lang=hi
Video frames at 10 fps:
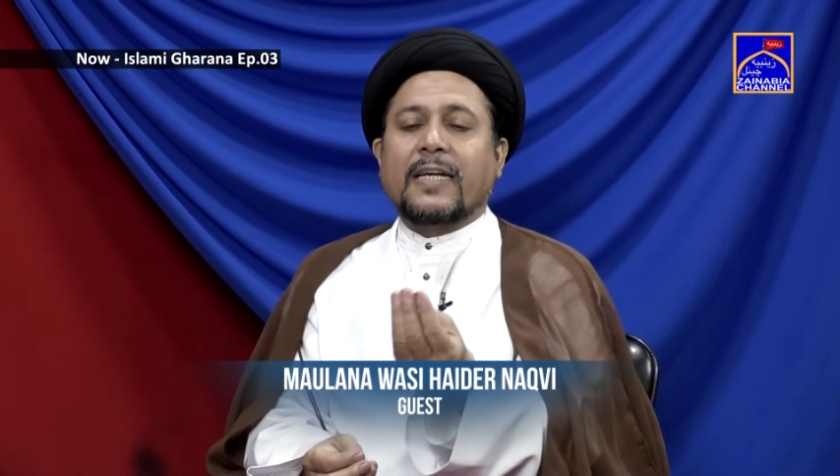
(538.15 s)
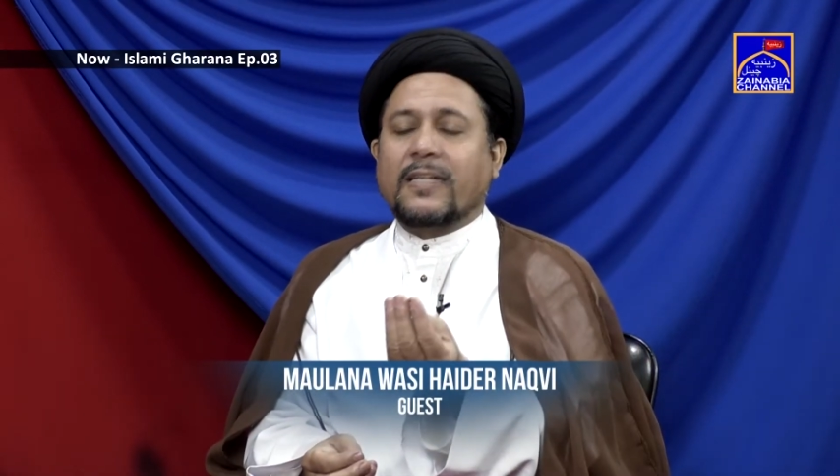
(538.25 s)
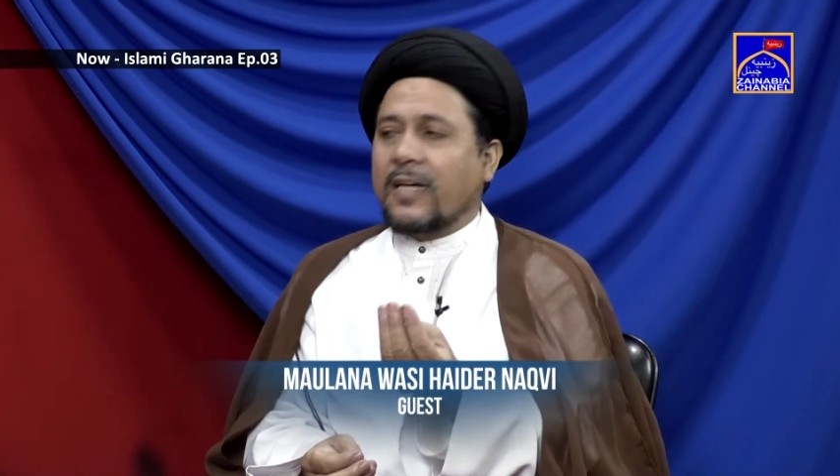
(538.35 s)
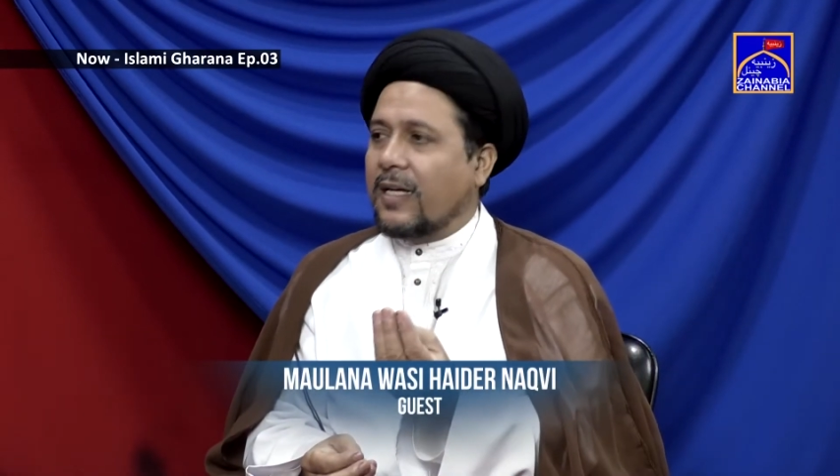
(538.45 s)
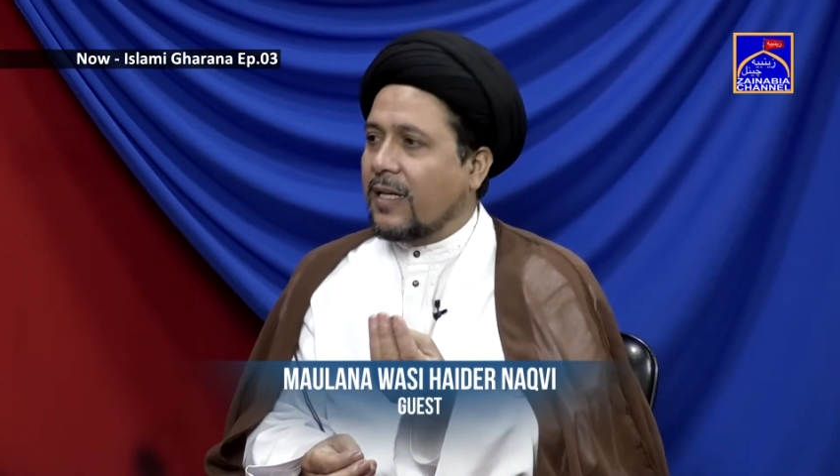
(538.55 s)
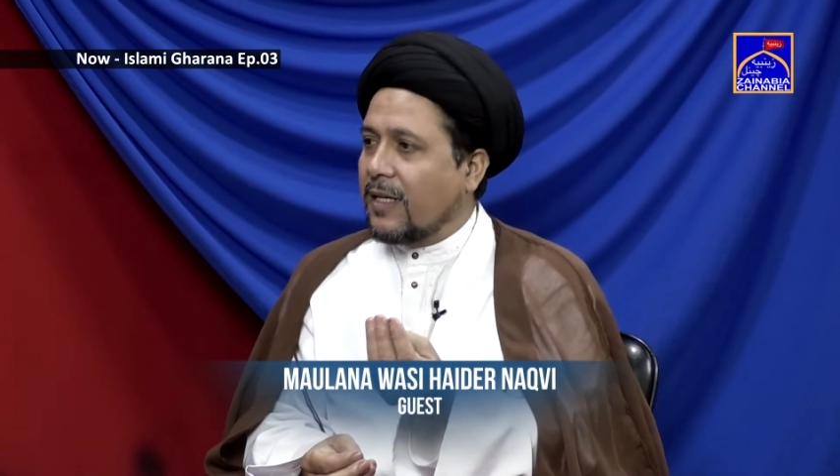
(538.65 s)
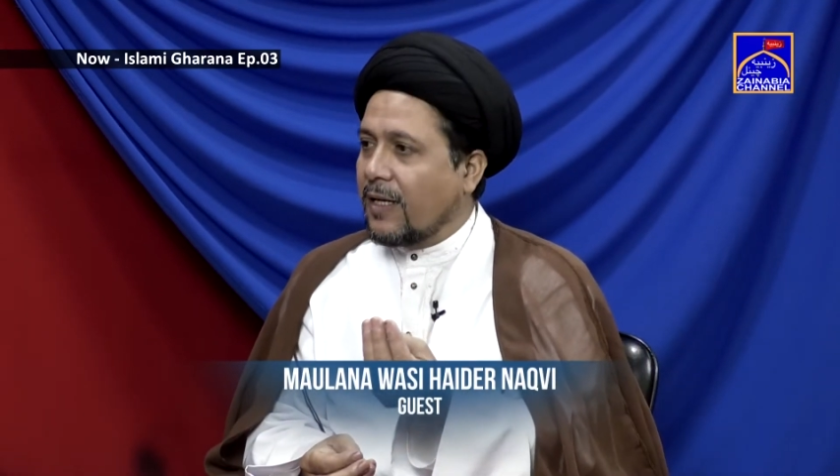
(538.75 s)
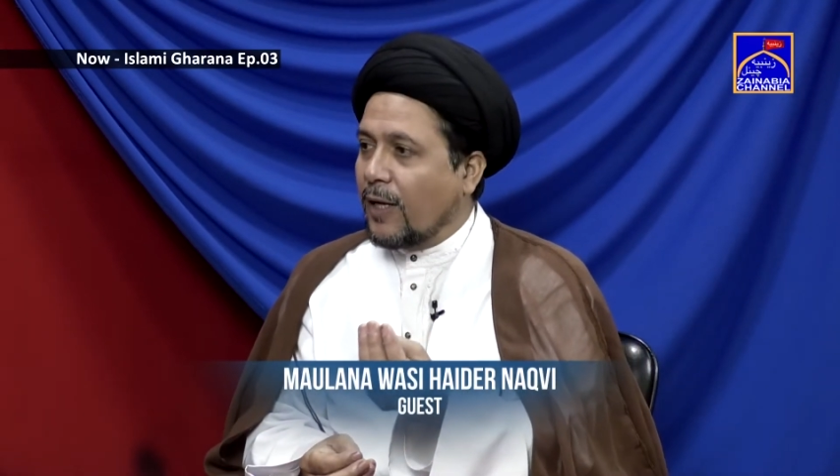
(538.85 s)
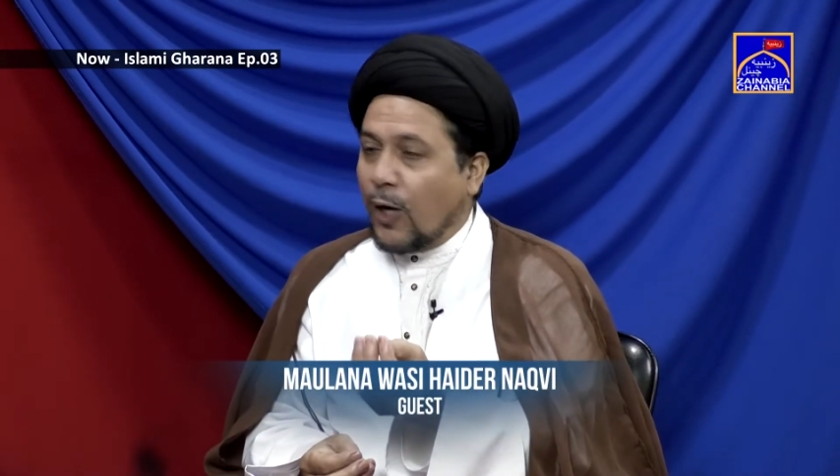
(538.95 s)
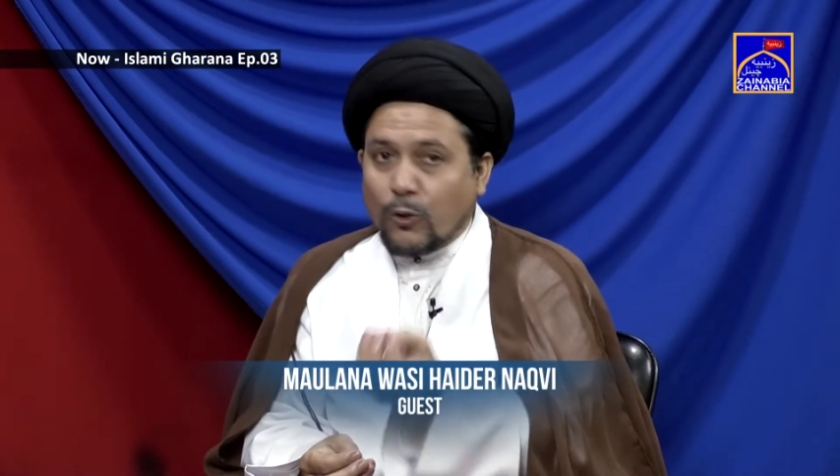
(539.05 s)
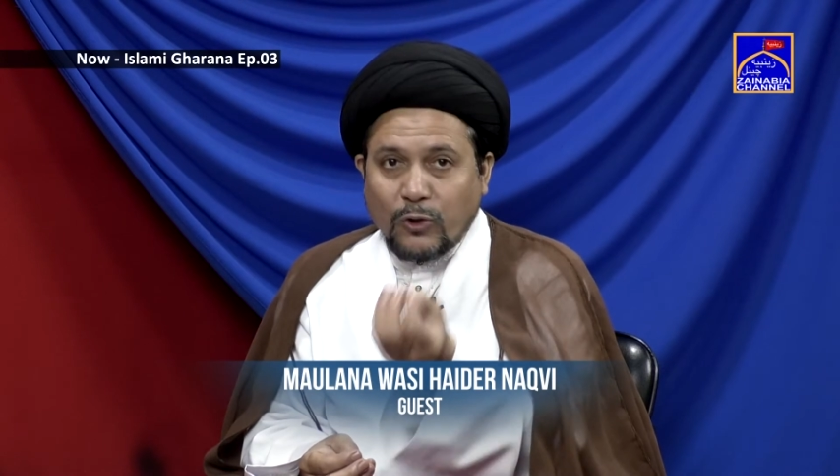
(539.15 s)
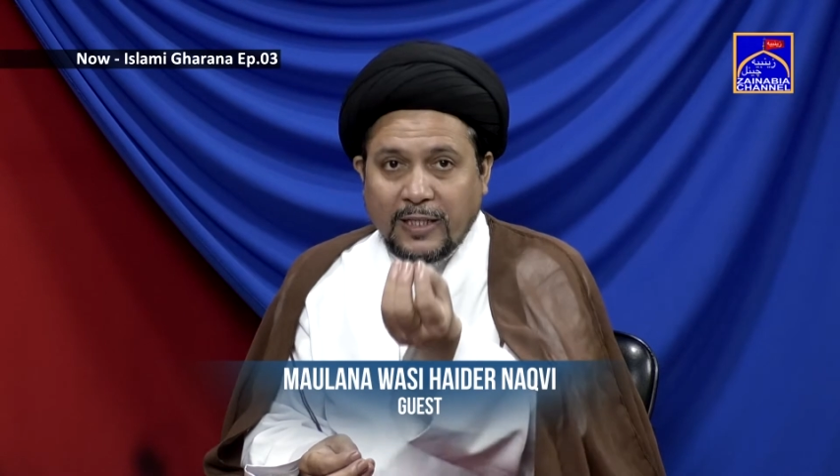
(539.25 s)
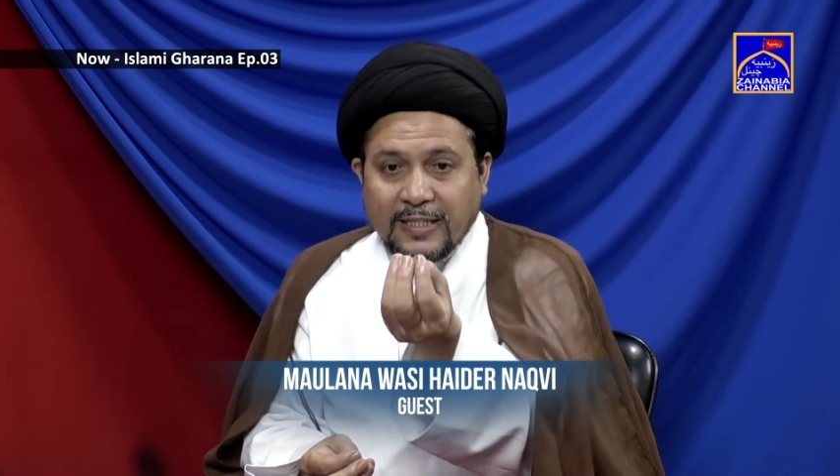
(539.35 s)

कैरेट का है तो